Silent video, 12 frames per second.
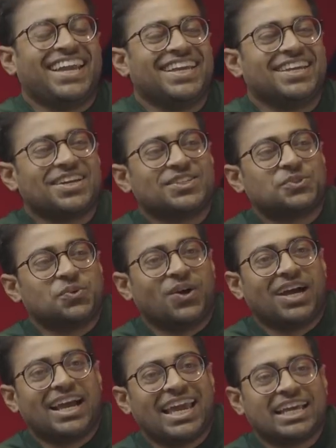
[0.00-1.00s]
এই শুনো
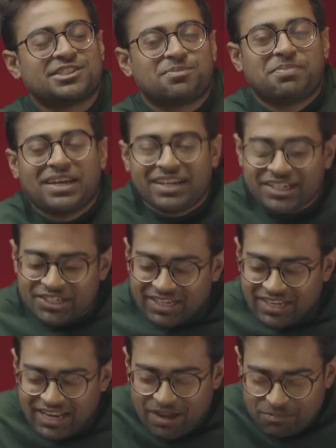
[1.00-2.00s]

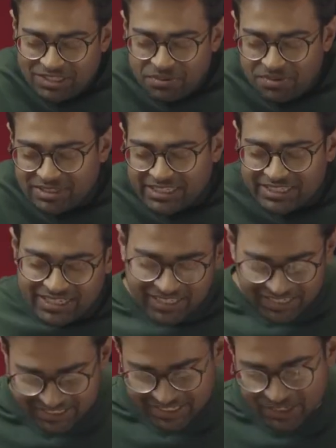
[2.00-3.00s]
এসপাইরেশনাল আমি যেভাবে জিনিসটা
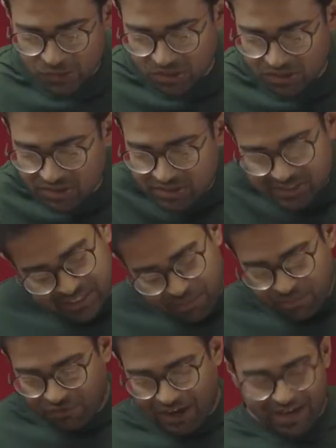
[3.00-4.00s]
দেখি সেটা হলো
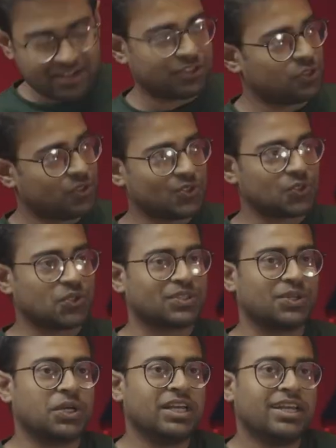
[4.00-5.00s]
সেম ফ্রাইডের জন্য সত্য